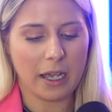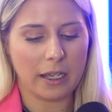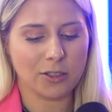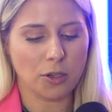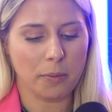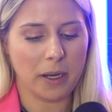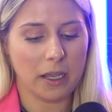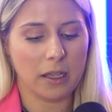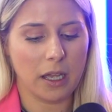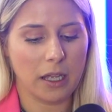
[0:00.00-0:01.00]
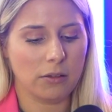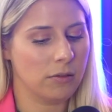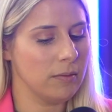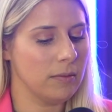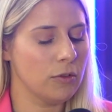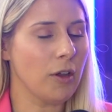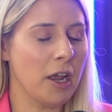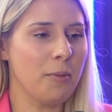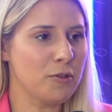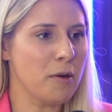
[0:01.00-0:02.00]
é, sobre é tu é
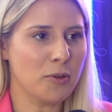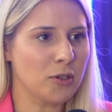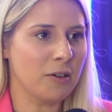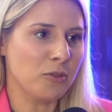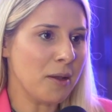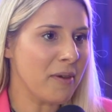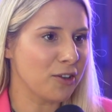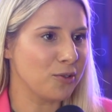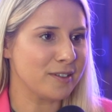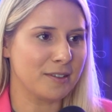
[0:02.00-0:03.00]
realmente uma pessoa que não tem medo, assim,